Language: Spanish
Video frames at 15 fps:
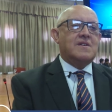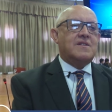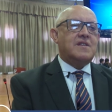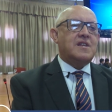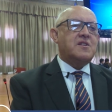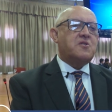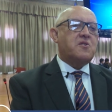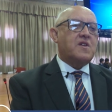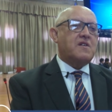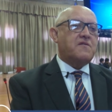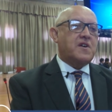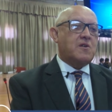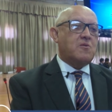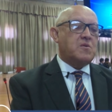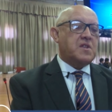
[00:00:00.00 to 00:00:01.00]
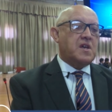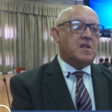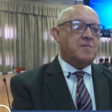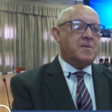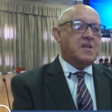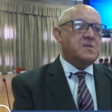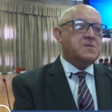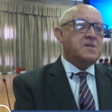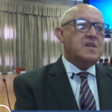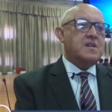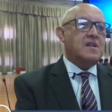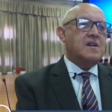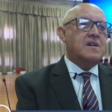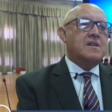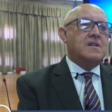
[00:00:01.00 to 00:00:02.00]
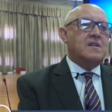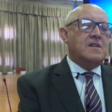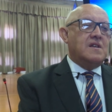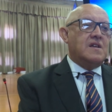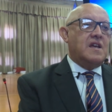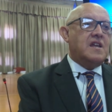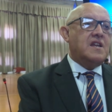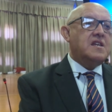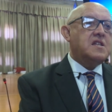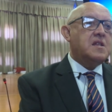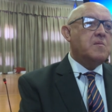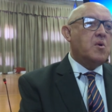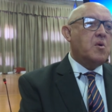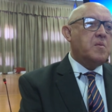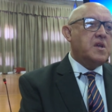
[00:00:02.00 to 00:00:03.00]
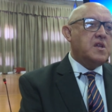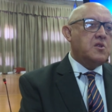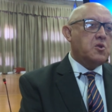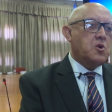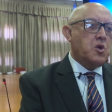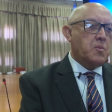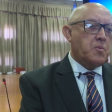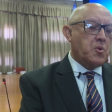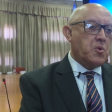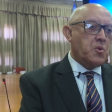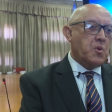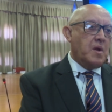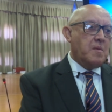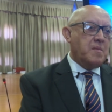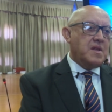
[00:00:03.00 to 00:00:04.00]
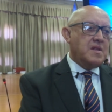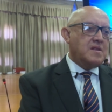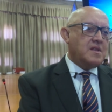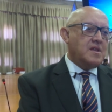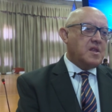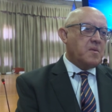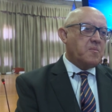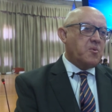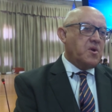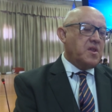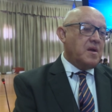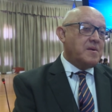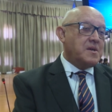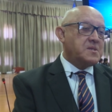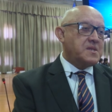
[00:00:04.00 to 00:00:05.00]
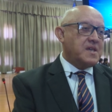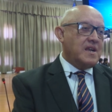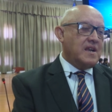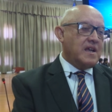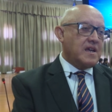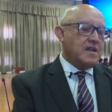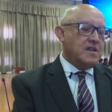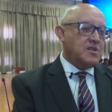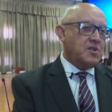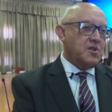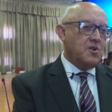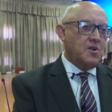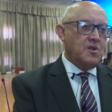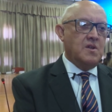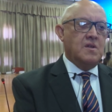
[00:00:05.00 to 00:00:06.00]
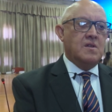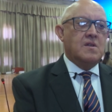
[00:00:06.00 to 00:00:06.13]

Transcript: dentro de la Facultad de Medicina. En este momento y puntualmente, después de avanzar en la gestión,